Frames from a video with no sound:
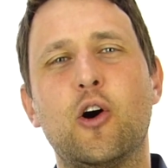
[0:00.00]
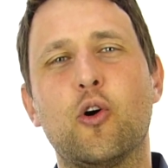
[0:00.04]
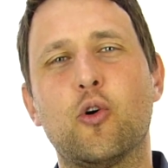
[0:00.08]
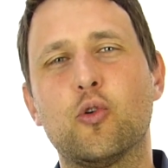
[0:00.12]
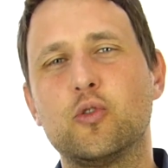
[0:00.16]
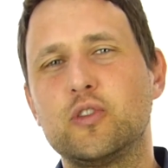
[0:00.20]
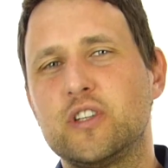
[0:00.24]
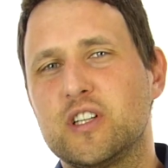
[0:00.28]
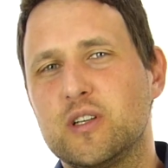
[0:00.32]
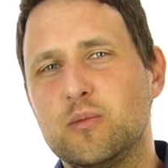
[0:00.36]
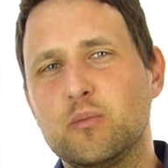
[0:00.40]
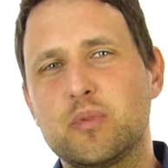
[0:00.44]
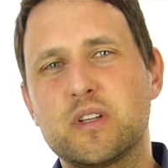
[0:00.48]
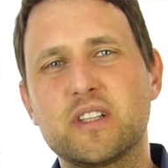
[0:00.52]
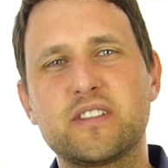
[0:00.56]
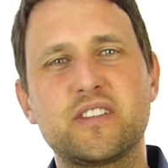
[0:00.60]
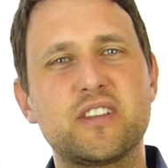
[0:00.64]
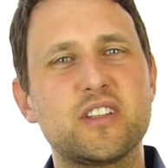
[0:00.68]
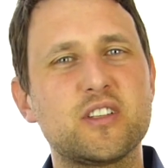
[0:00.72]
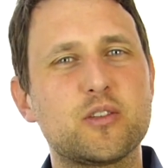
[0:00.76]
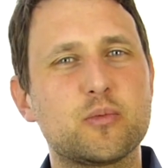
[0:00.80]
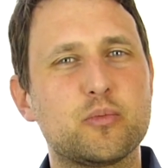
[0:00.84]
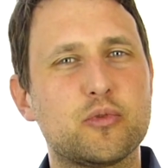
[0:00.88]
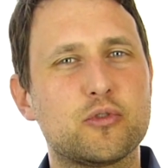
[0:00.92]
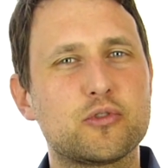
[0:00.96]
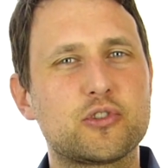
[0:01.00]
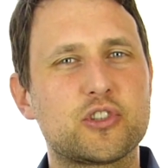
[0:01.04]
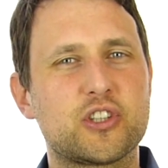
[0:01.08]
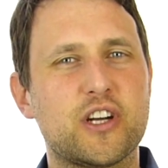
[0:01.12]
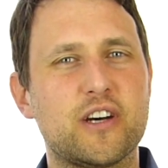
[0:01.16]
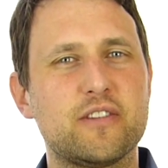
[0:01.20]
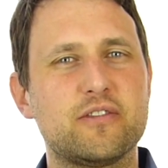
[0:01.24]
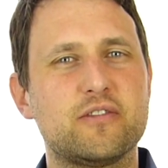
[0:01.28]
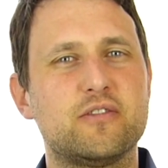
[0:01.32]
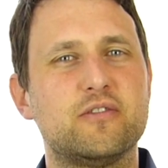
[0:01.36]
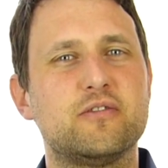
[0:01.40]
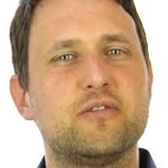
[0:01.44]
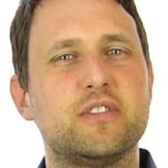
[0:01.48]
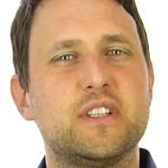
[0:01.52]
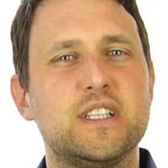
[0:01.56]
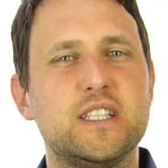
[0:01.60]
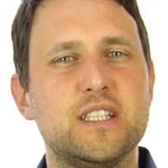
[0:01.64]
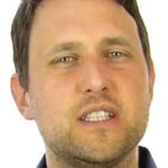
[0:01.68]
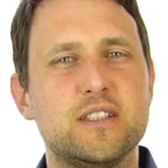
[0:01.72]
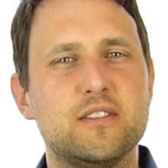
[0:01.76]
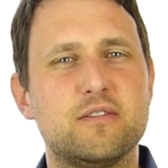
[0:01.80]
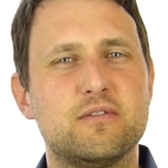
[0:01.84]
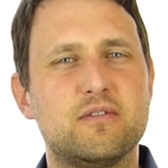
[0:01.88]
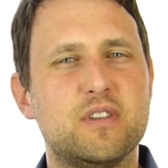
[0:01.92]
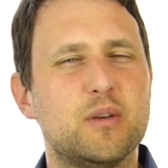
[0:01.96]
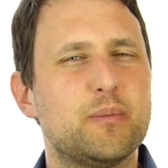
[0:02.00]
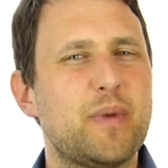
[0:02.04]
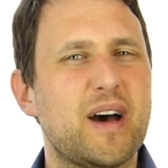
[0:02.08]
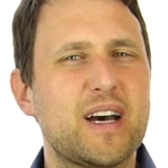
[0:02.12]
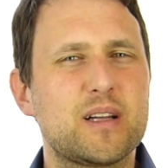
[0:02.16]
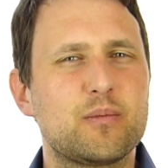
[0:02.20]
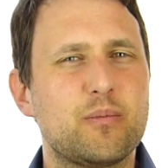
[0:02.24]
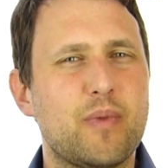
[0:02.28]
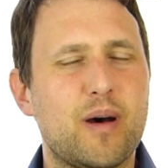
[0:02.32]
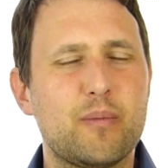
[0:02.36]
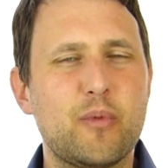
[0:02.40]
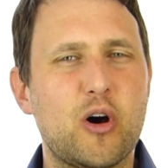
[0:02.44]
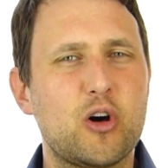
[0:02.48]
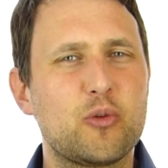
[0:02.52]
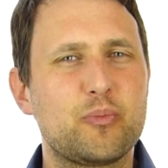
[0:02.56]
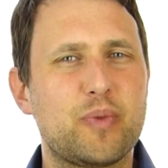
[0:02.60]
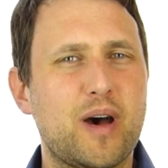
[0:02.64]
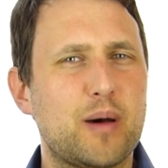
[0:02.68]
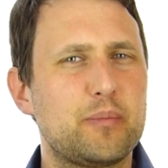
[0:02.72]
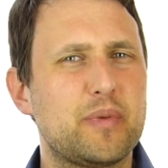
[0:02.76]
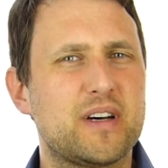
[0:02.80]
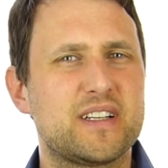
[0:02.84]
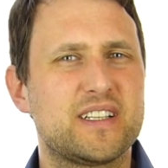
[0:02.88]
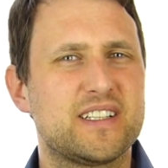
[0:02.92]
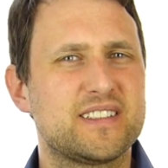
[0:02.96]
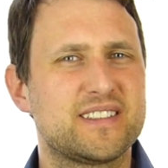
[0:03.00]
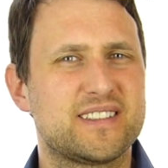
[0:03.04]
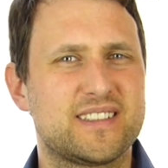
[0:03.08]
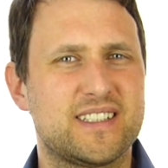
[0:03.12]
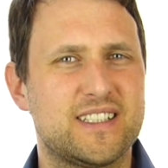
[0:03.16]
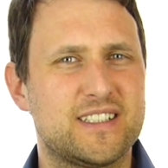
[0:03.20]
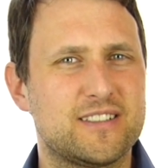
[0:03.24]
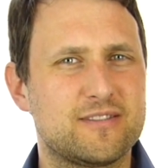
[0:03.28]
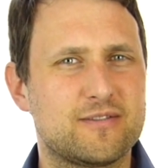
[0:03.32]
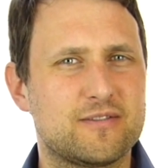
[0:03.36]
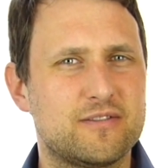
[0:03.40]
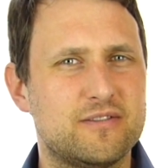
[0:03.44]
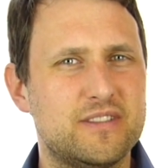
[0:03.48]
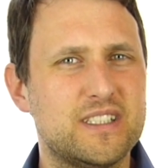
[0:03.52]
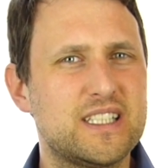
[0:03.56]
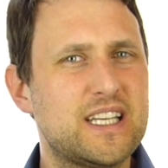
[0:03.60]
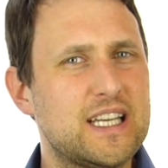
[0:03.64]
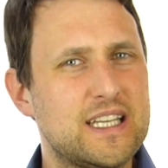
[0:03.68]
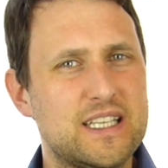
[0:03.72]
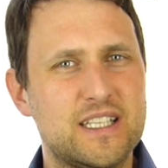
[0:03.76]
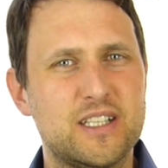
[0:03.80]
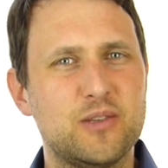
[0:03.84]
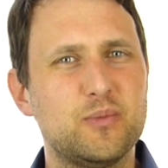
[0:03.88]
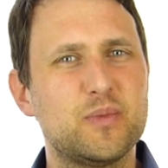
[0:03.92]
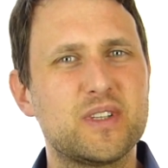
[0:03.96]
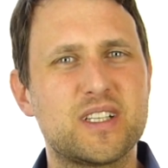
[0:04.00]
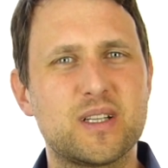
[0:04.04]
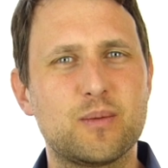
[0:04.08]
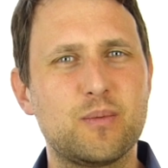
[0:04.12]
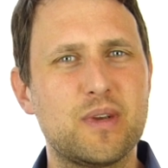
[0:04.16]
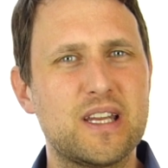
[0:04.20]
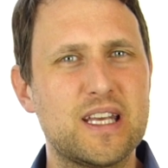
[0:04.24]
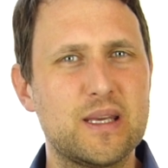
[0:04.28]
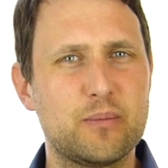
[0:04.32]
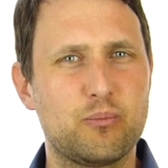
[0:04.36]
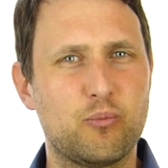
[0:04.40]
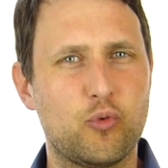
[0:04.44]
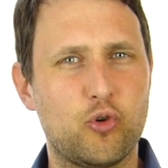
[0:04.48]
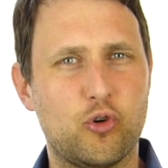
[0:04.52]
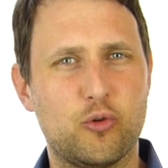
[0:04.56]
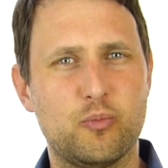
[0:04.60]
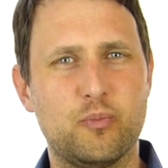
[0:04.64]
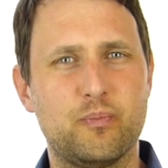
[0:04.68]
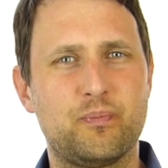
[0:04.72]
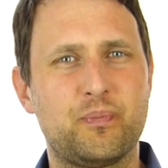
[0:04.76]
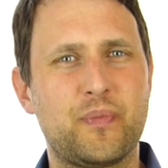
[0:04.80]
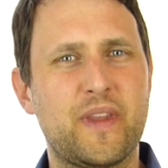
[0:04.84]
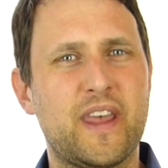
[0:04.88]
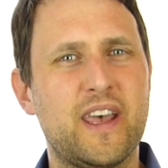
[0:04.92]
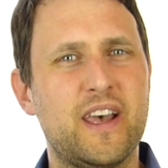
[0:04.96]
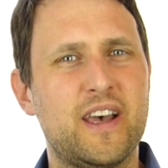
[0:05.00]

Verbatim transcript: Und implizite Botschaften wie, wie machen Mama und Papa das denn? Wie gehen die mit dem Leben um?